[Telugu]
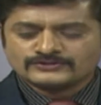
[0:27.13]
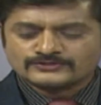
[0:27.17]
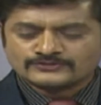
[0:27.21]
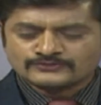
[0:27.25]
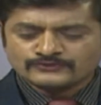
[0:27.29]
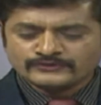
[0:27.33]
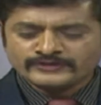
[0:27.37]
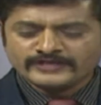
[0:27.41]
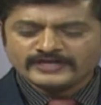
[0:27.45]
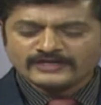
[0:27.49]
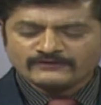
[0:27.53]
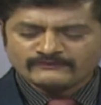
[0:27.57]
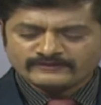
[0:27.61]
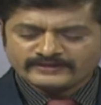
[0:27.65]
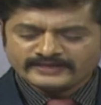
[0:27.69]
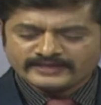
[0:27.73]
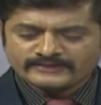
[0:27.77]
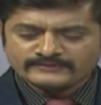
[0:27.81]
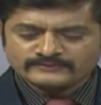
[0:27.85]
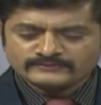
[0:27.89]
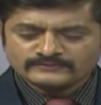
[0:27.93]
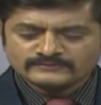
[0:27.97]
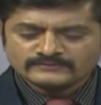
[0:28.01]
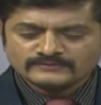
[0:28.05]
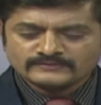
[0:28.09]
స్టూడియోలో
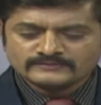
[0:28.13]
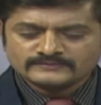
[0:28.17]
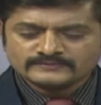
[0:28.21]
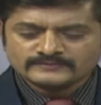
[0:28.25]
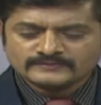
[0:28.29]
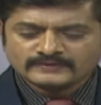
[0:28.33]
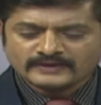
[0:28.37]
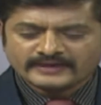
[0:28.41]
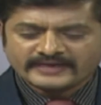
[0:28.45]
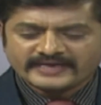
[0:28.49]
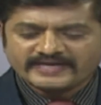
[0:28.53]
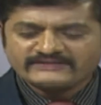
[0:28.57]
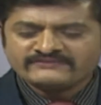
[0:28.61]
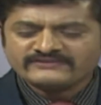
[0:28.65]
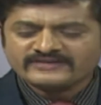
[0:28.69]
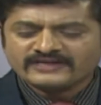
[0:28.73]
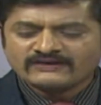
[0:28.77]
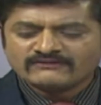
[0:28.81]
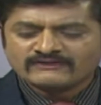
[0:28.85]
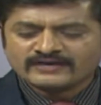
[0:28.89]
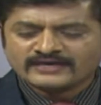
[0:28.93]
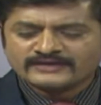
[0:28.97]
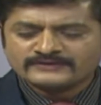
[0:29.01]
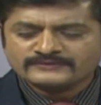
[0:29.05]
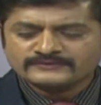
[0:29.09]
ఉన్నారు కేవీ
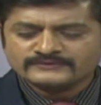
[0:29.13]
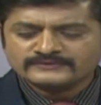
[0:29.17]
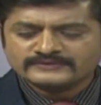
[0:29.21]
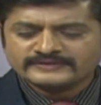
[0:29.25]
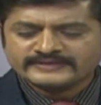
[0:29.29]
రావు గారు